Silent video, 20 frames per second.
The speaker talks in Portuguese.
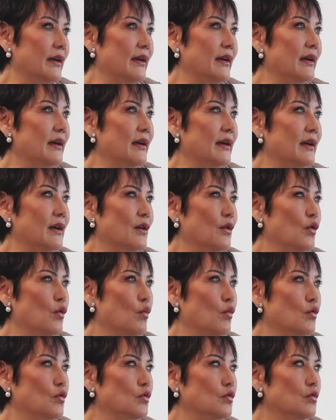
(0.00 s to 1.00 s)
É,
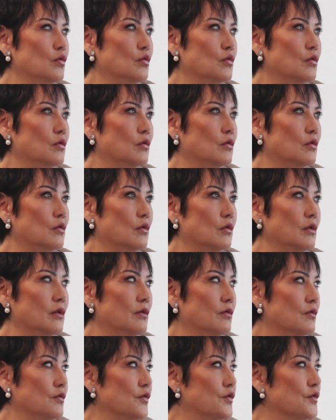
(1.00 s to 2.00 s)
o mundo,
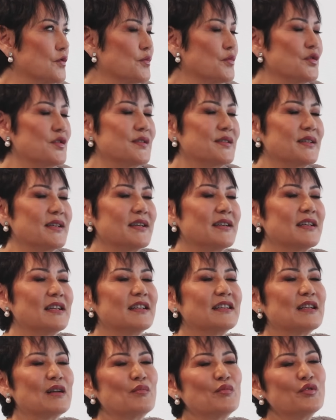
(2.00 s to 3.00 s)
eu costumo dizer
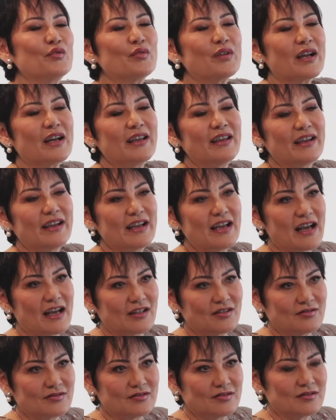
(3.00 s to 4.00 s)
que ele está muito
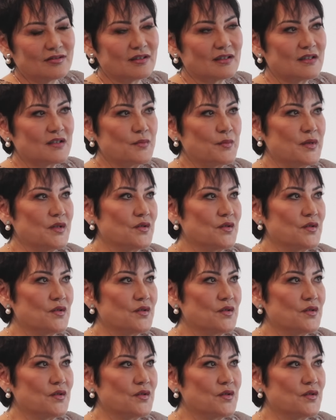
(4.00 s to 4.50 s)
carregado. As